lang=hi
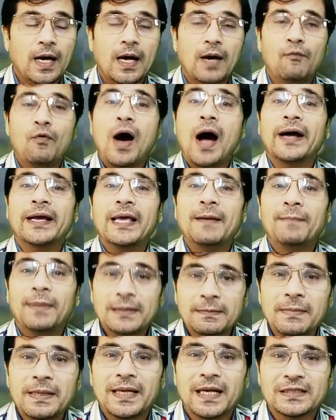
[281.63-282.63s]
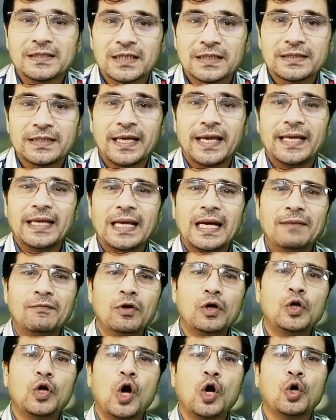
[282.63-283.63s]
वो आंखें बंद भी कर सकते हैं या वो
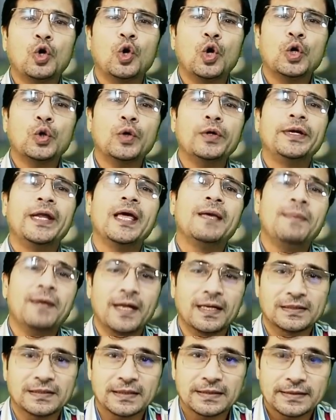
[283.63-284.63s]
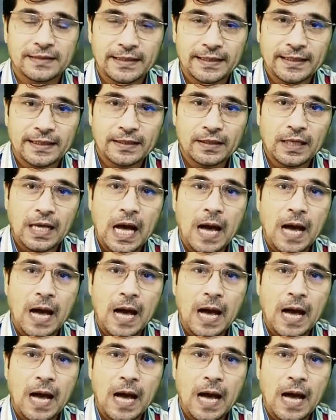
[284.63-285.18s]
नॉक कोड को ठीक भी कर सकते हैं कि